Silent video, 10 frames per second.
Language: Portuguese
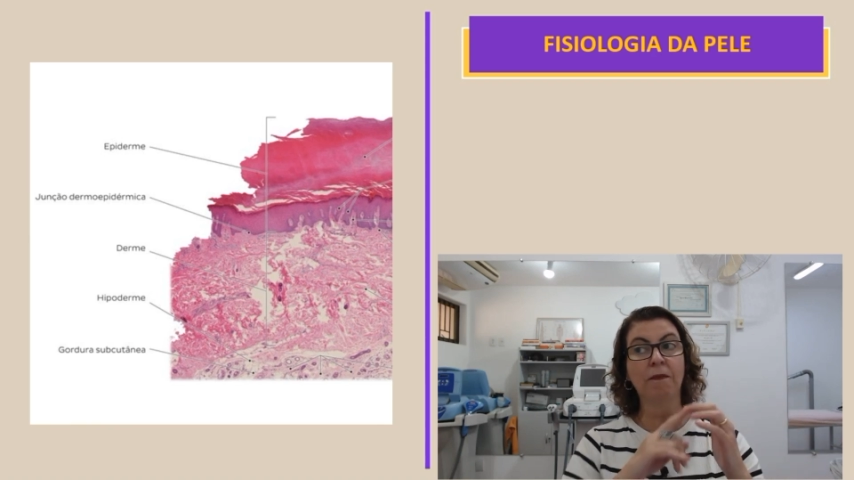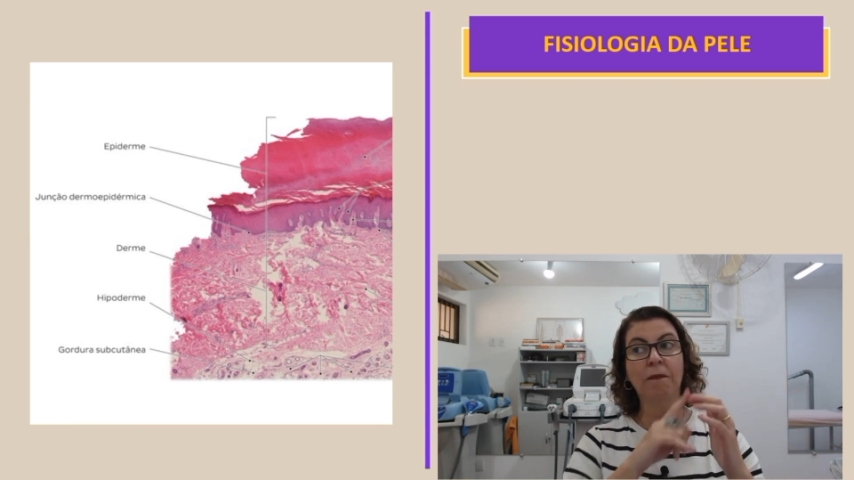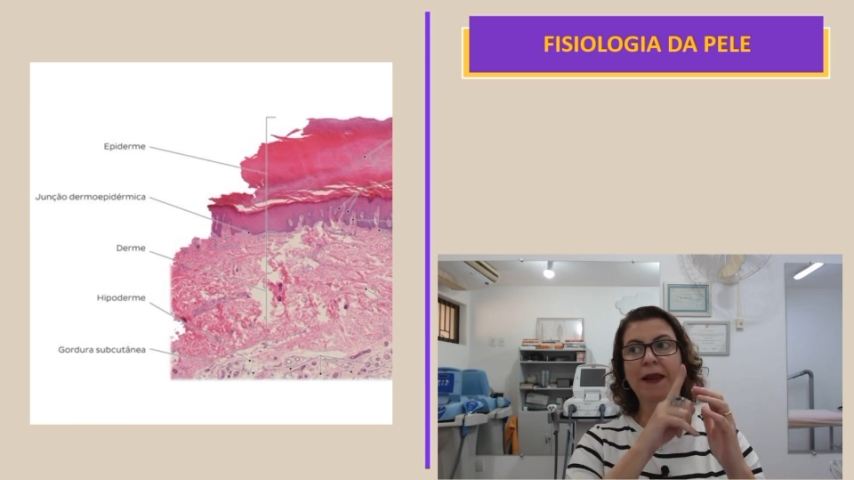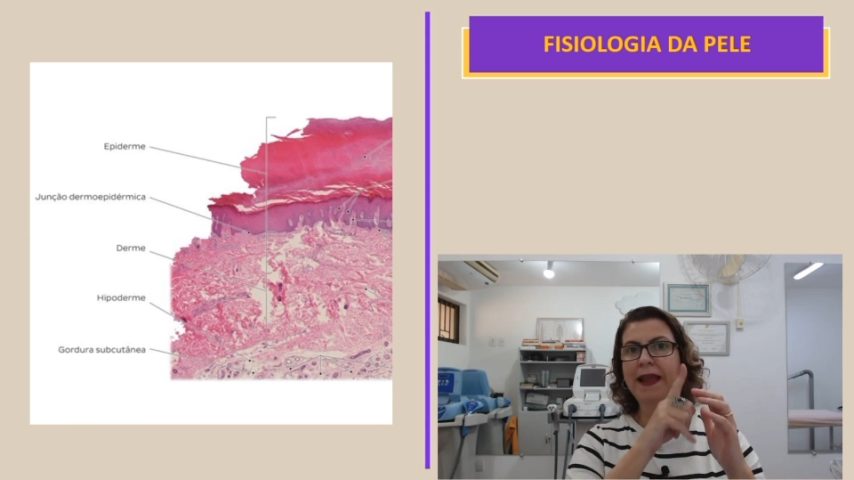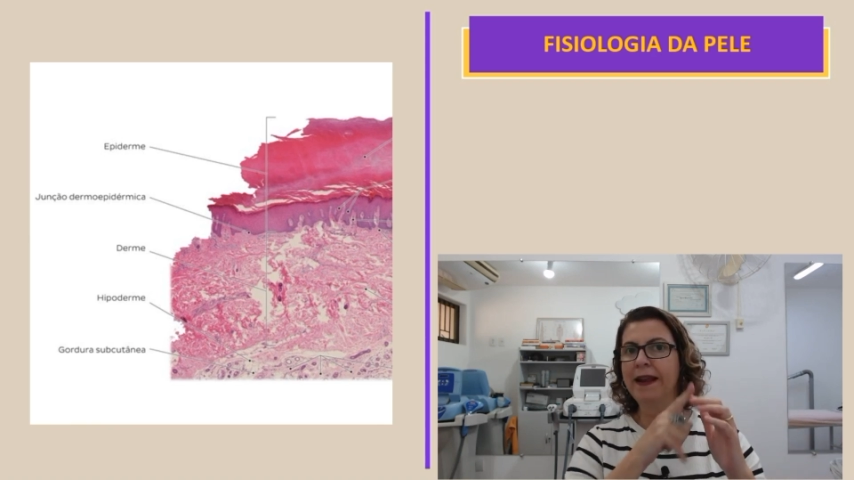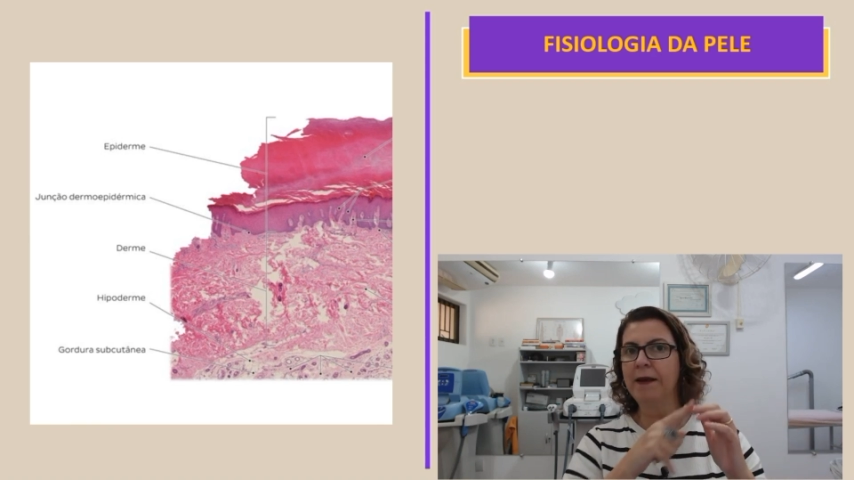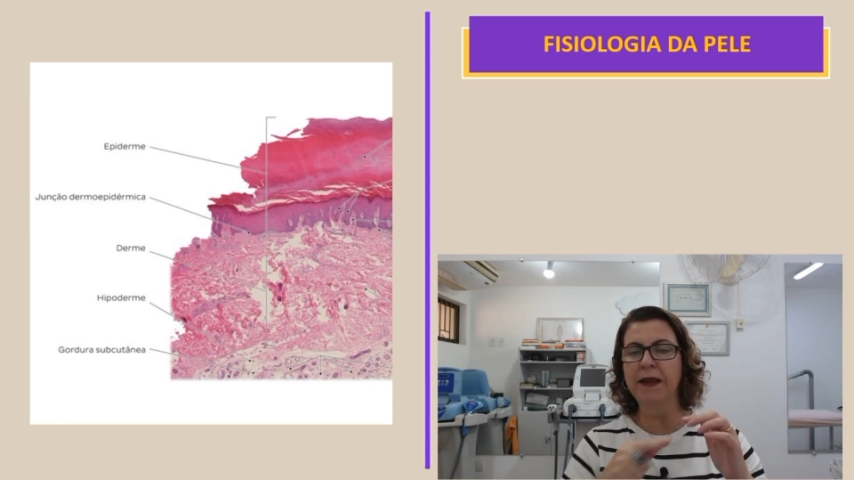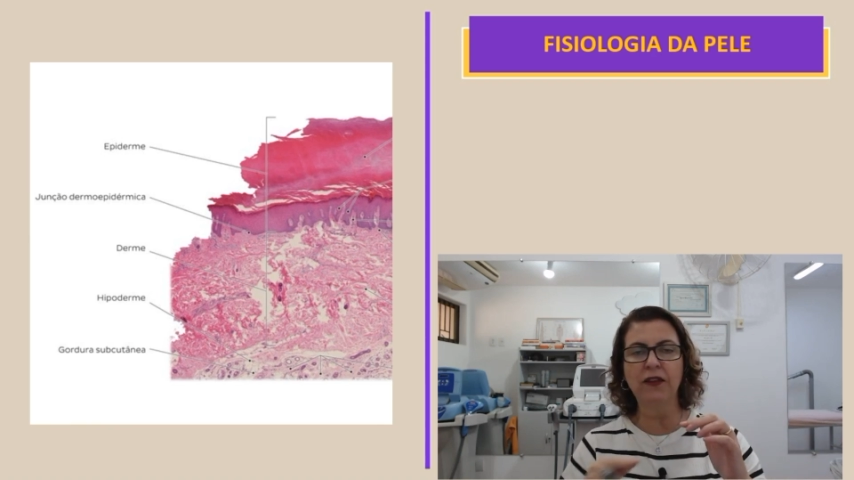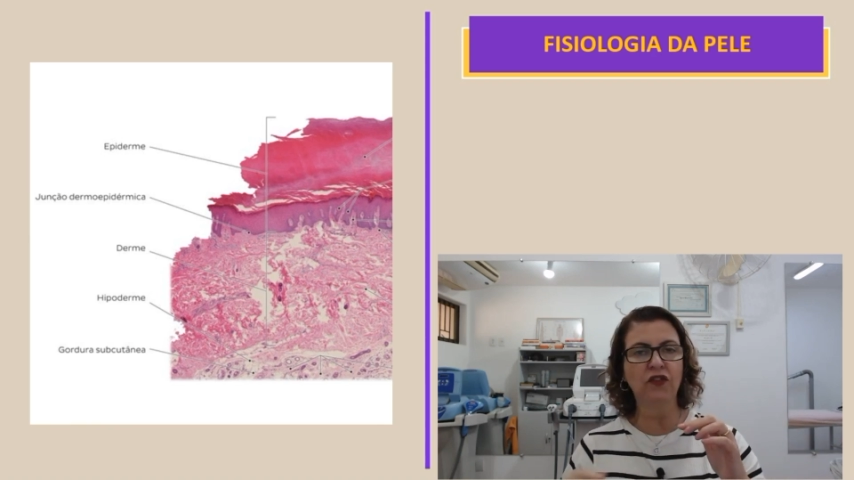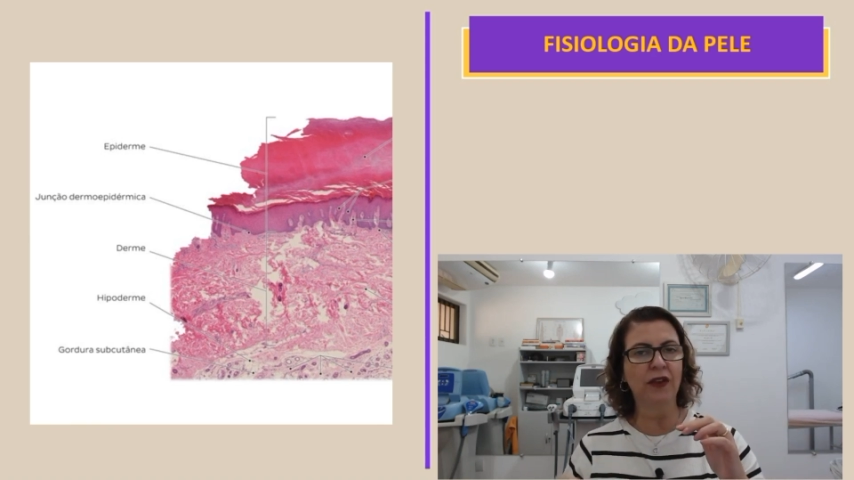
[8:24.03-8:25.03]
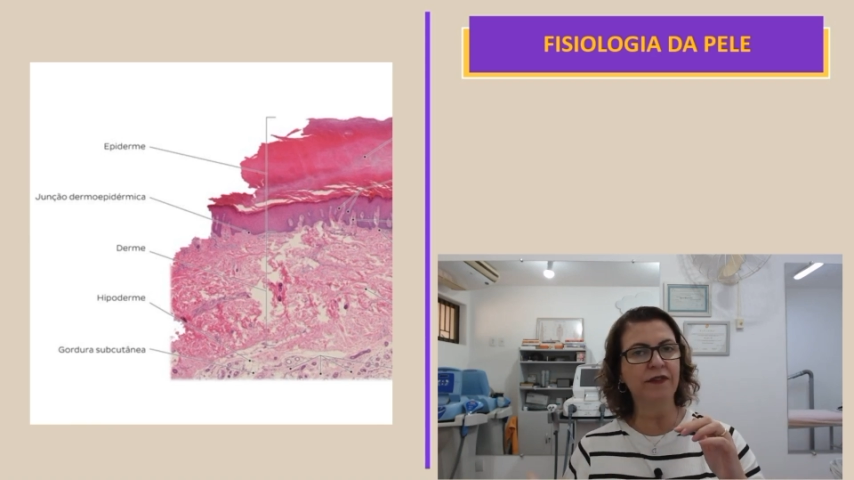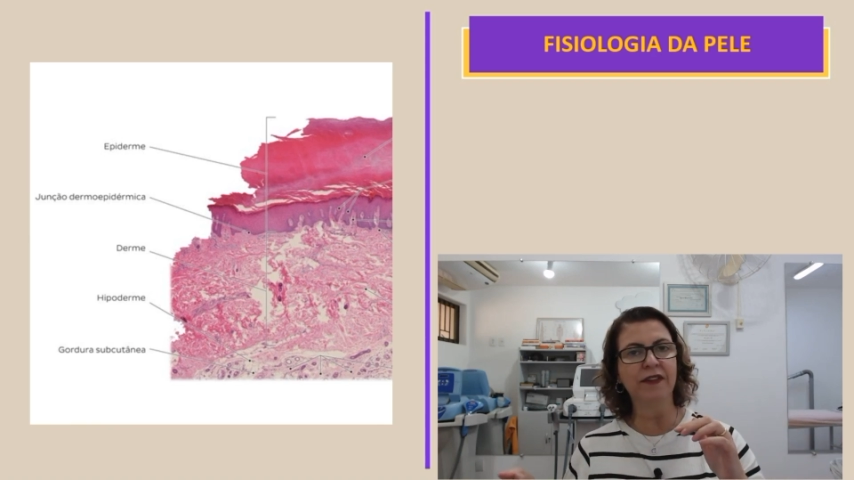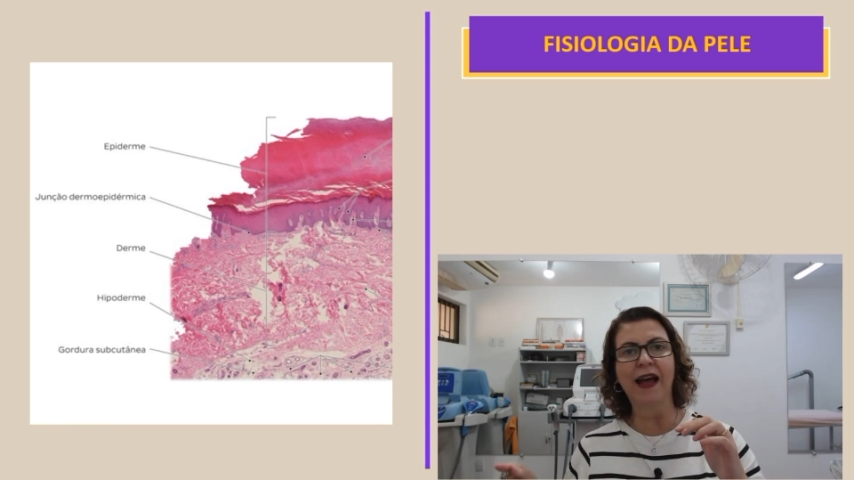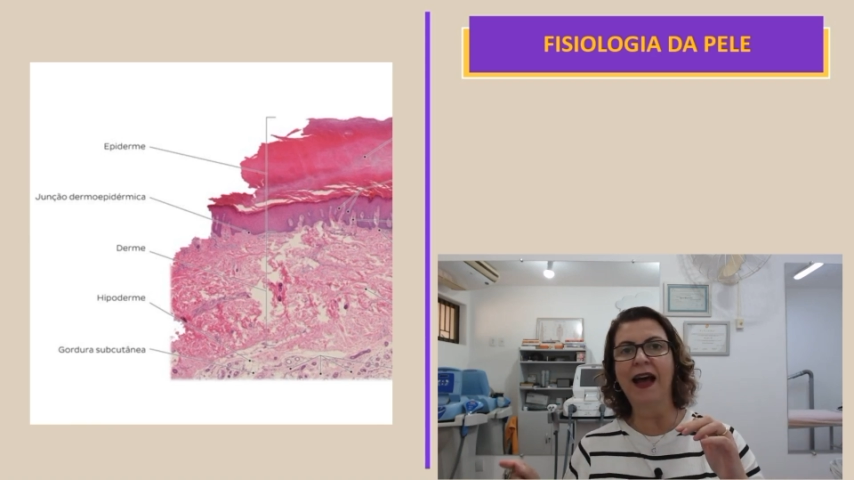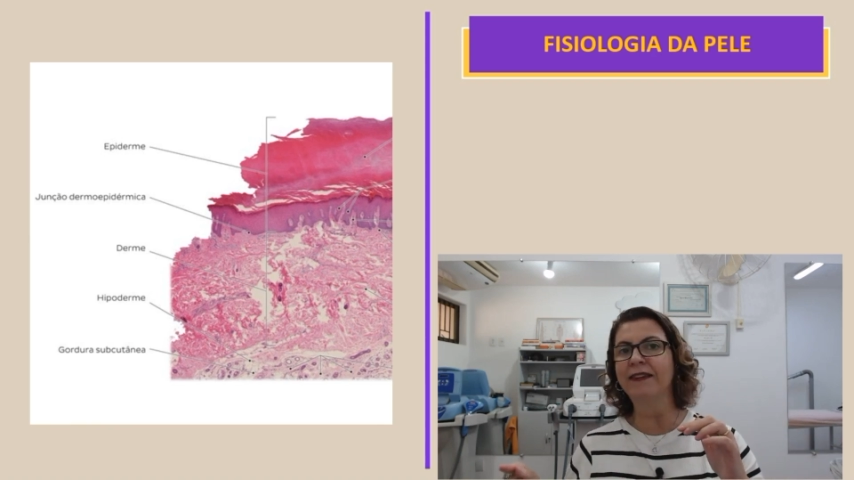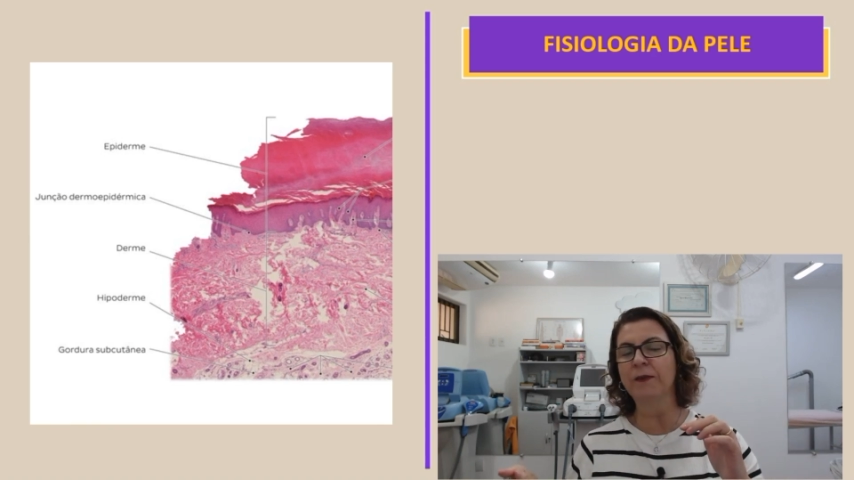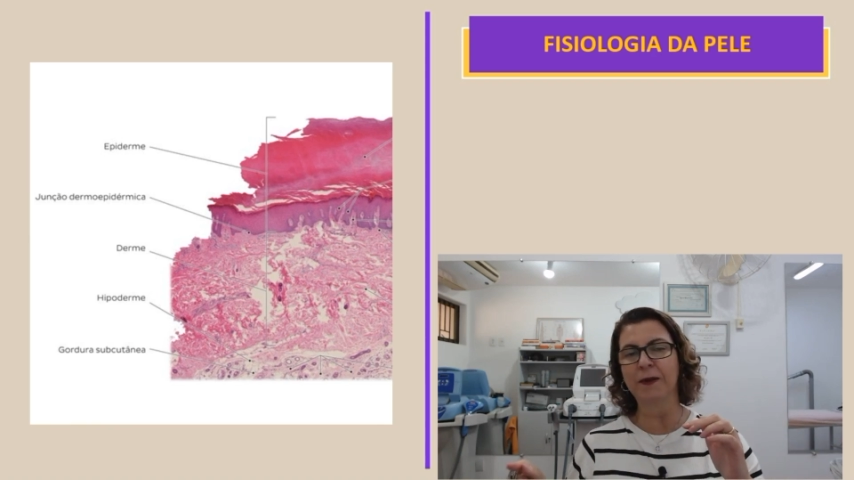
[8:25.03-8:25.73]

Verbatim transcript: plenamente enviadas